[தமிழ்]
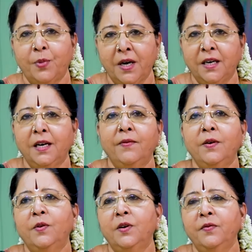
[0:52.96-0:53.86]

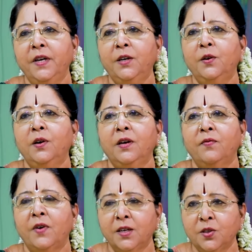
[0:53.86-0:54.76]
பக்காவாக ஒரு வீட்டோட
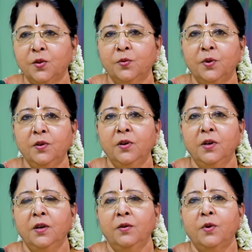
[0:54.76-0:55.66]
வாஸ்துவும்
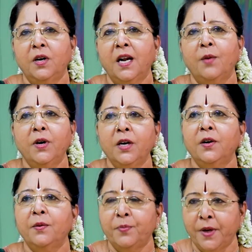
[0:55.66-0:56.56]
ஒரு
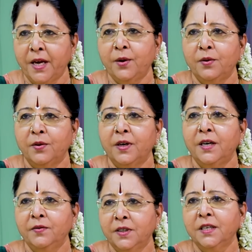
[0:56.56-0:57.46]
நபரோட பேரும்
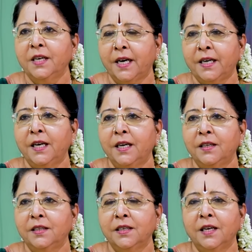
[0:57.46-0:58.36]
ரெண்டு விஷயம் கரெக்டாக
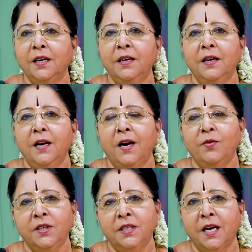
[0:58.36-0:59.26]
இருந்துருச்சுன்னா
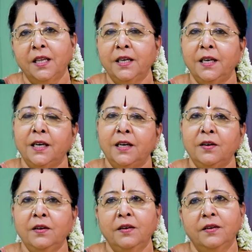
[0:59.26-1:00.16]
அவங்க ஜாதக
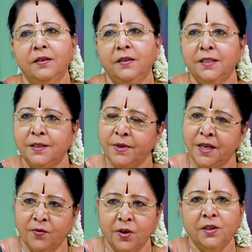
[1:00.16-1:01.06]
கட்டம்
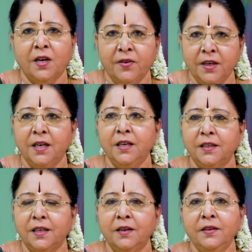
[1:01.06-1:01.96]
நிச்சயமாக எவ்வளோ தவறுகள்
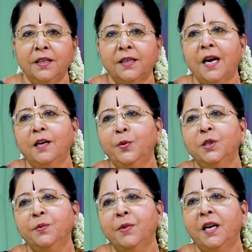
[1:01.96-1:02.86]
இருந்தாலும் இதை தாக்கு
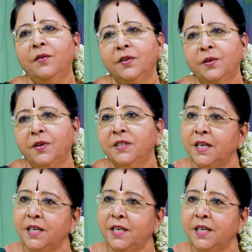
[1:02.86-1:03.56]
பிடிச்சி மேலே வந்துடுவாங்க